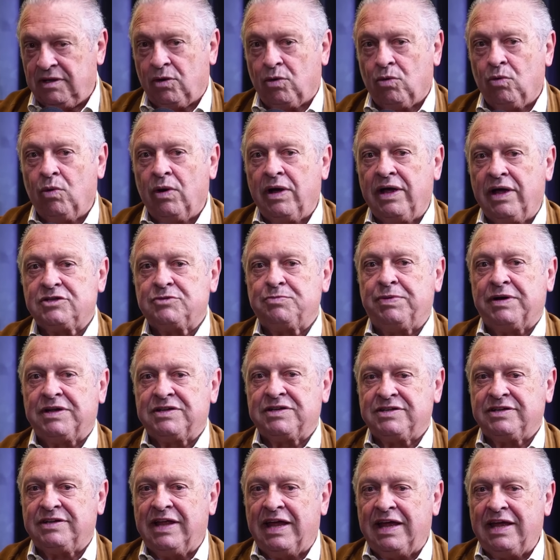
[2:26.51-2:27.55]
Com
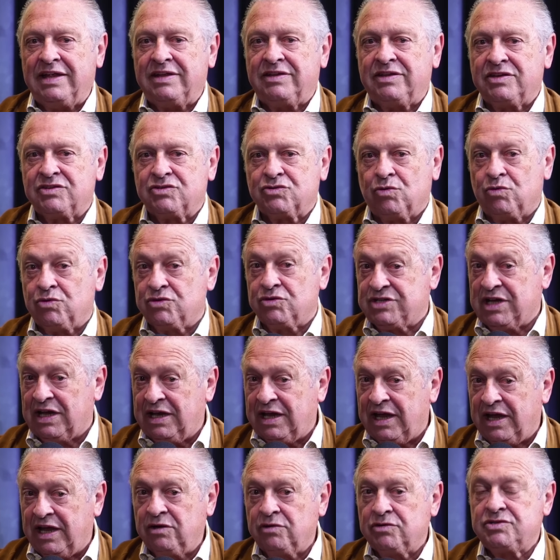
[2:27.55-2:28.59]
ex-presidentes,
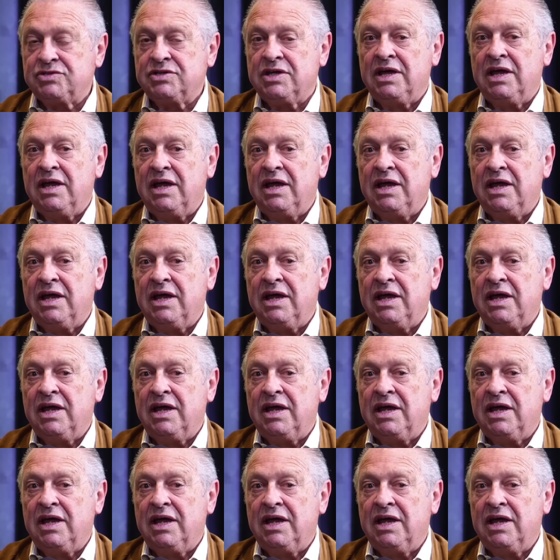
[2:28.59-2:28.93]
conselheiros